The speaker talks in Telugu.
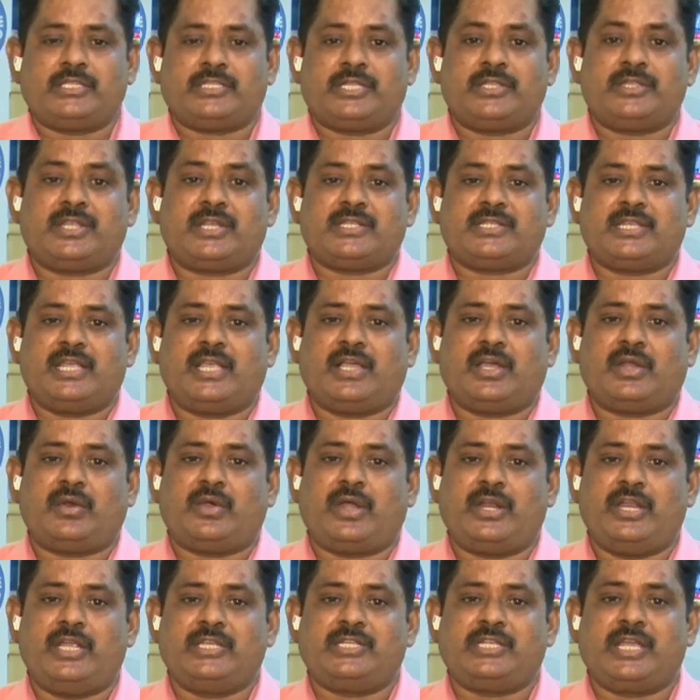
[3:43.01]
చంద్రశేఖర్
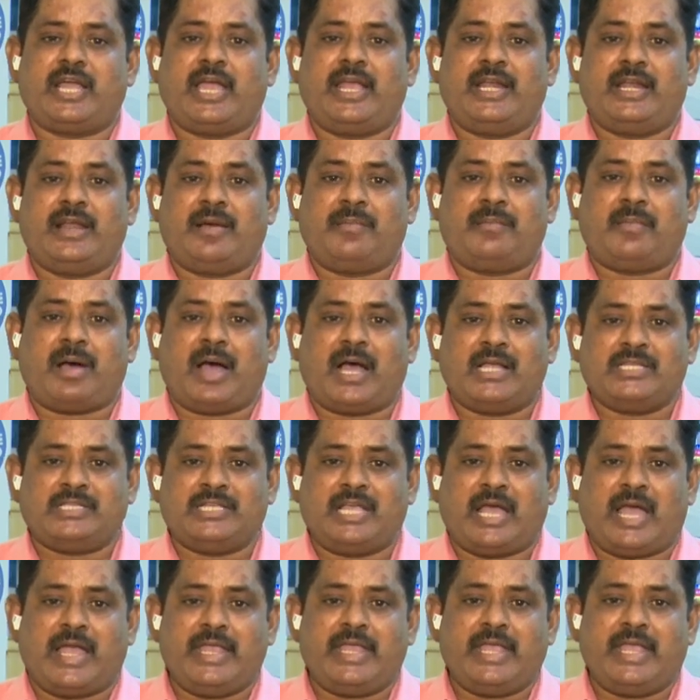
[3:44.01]
అనేసి ఆయన
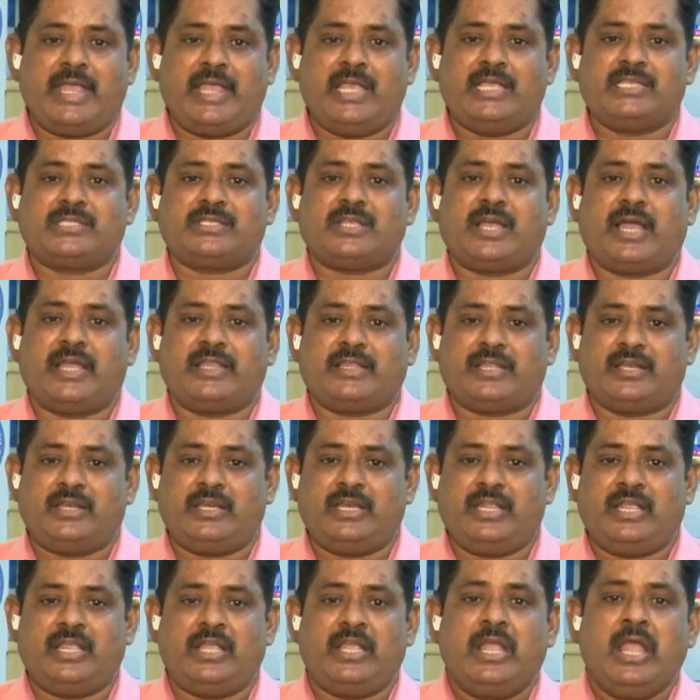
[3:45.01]
మాజీ ఐఏఎస్
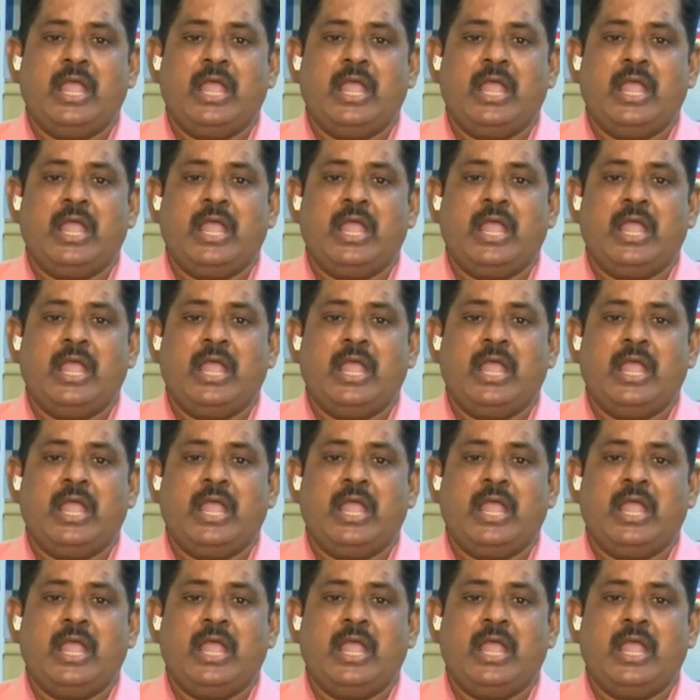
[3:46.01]
అతన్ని